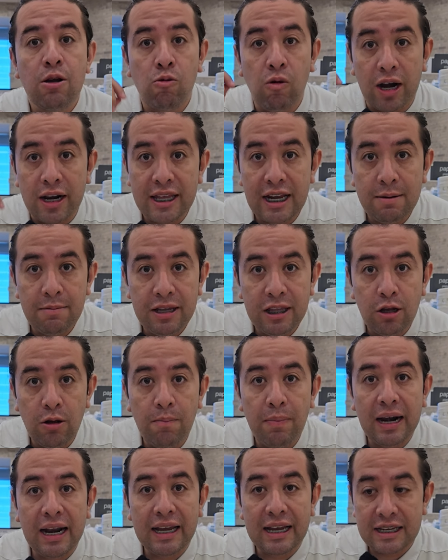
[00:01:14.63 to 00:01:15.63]
Guarda el video
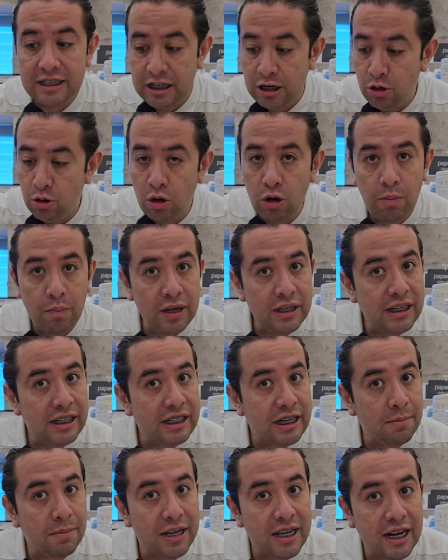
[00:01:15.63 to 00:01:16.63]
para que si no lo puedes
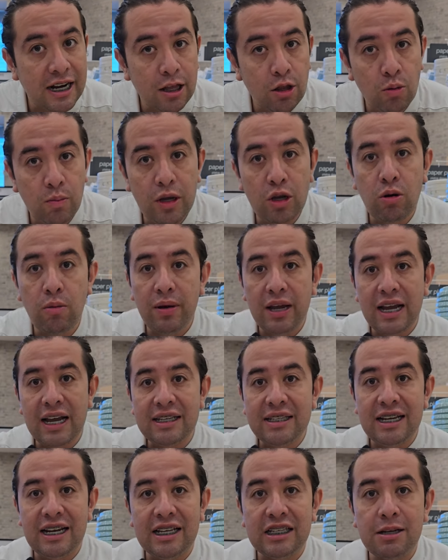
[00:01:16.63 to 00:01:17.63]
hacer mañana domingo,
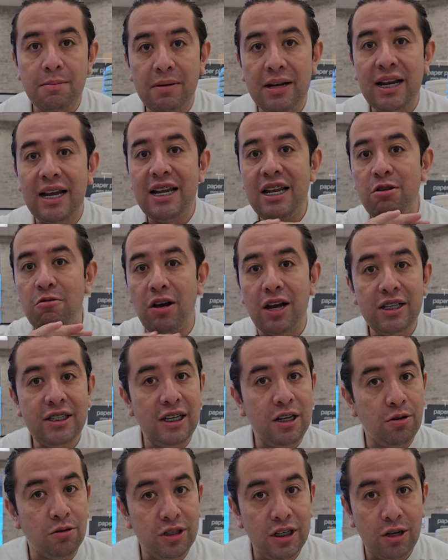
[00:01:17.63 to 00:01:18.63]
vengas en la semana y lo
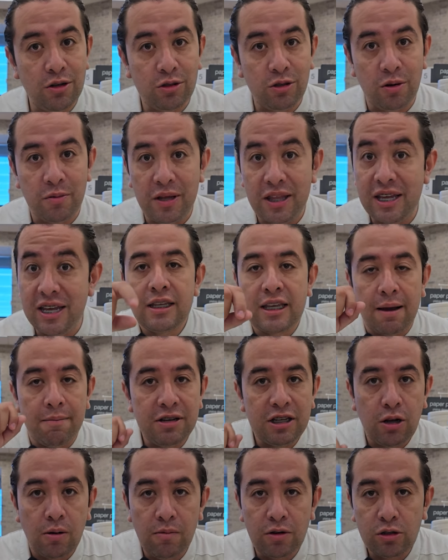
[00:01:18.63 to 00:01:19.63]
hagas y no se nos olvide. Ya
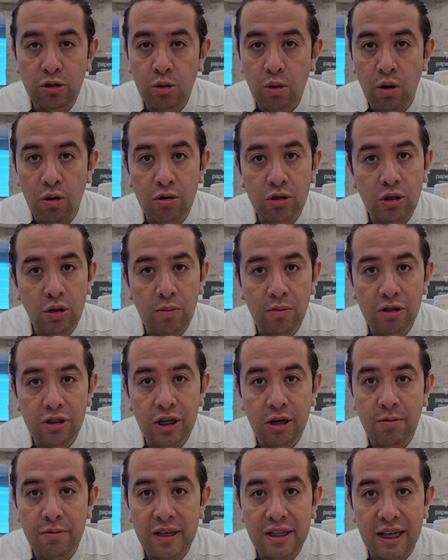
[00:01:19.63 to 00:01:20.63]
ves cómo luego somos
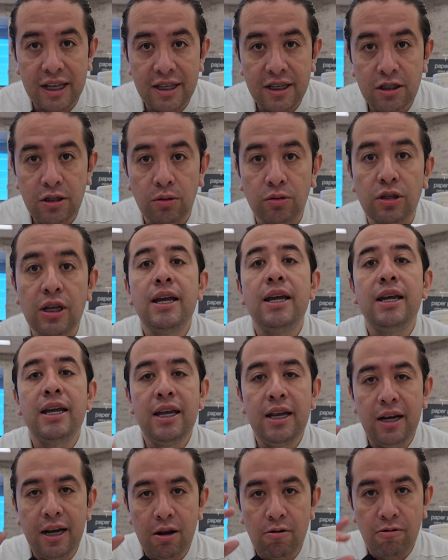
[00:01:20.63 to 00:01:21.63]
de olvidadicios.
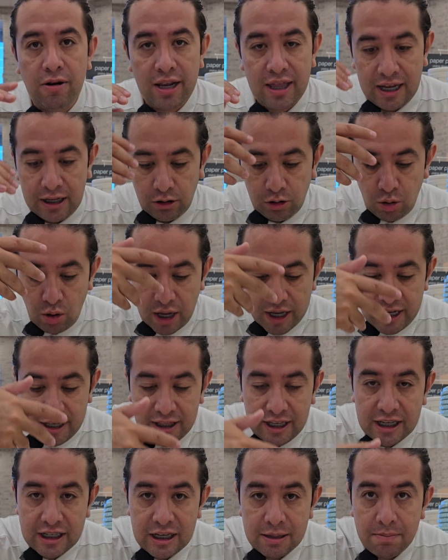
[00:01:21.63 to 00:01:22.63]
Y recuerda,
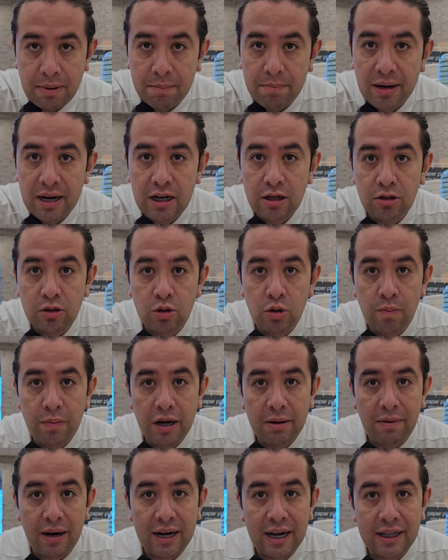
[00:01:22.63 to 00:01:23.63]
toallitas de papel
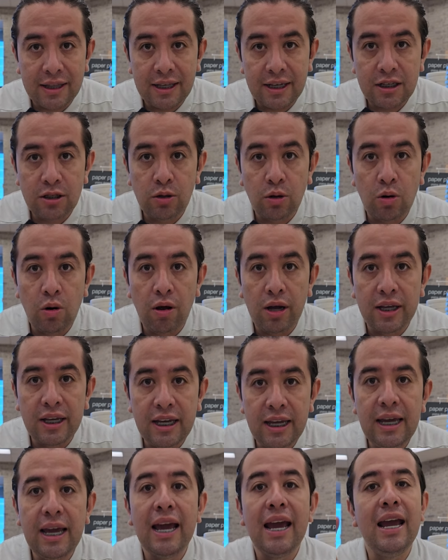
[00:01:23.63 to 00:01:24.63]
súper baratas solo
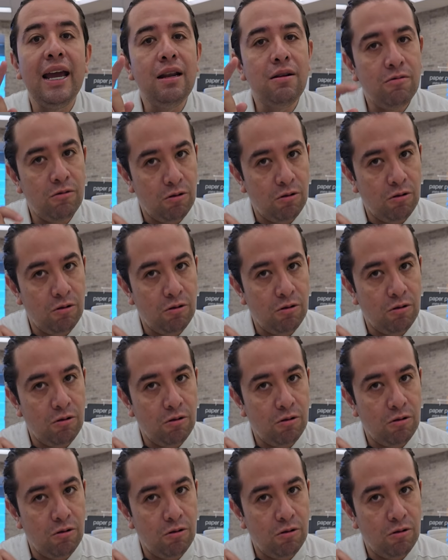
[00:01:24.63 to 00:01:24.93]
aquí en